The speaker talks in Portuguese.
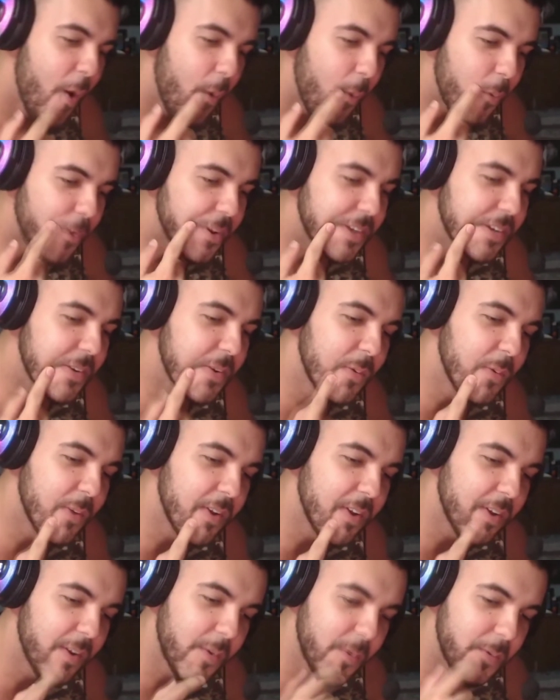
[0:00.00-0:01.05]
uns,
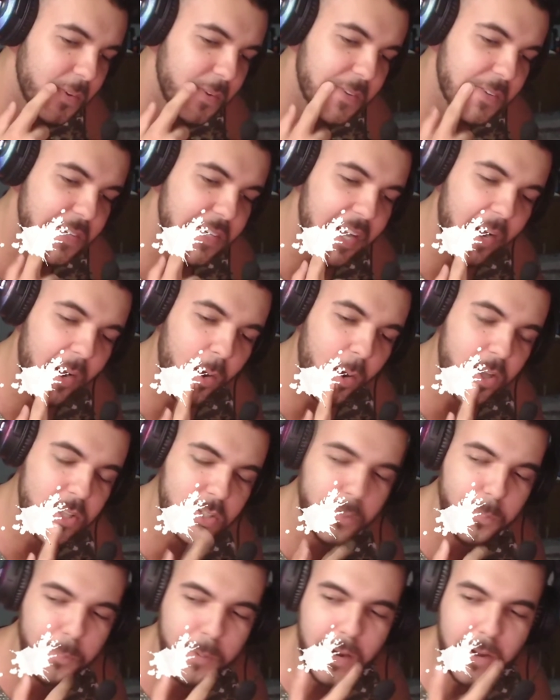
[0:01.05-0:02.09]
uns, uns
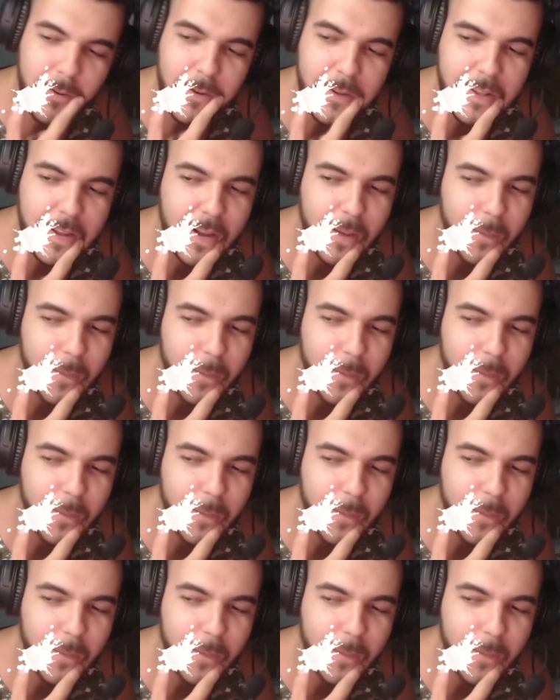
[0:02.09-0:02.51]
negócio branco aqui na